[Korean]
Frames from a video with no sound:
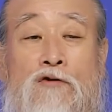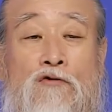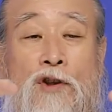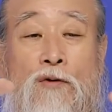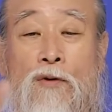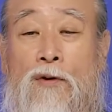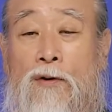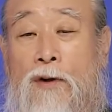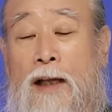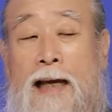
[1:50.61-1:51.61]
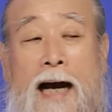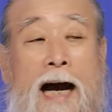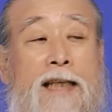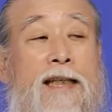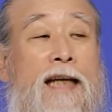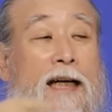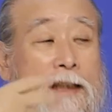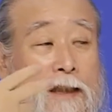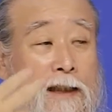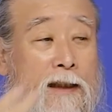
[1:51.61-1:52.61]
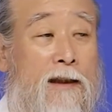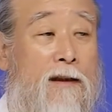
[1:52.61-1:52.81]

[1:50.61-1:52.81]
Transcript: 중이고 아직까지